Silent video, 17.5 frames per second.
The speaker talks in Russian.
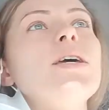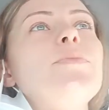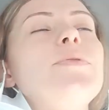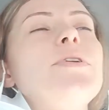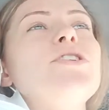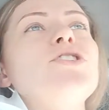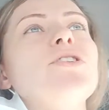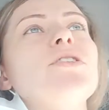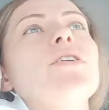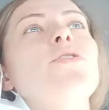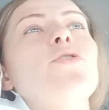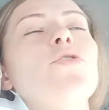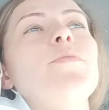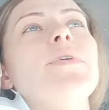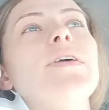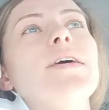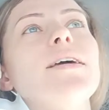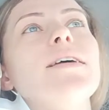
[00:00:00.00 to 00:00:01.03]
причины,
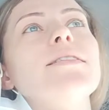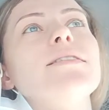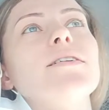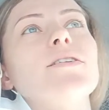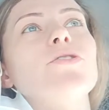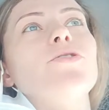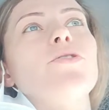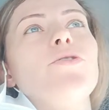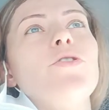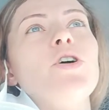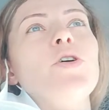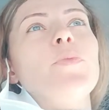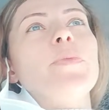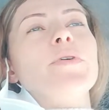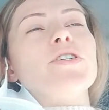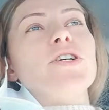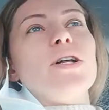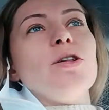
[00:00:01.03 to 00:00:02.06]
кроме этих трех,
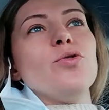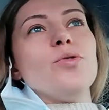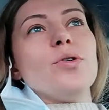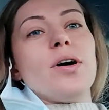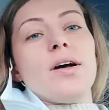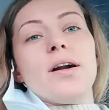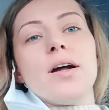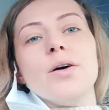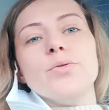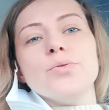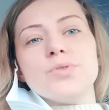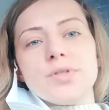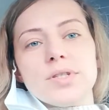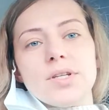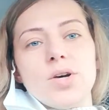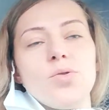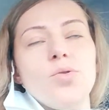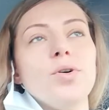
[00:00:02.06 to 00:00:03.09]
пожалуй, караются
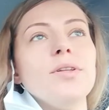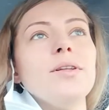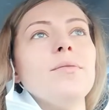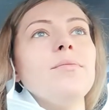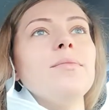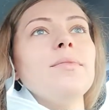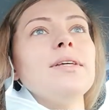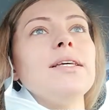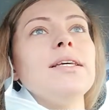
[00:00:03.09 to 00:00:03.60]
законом,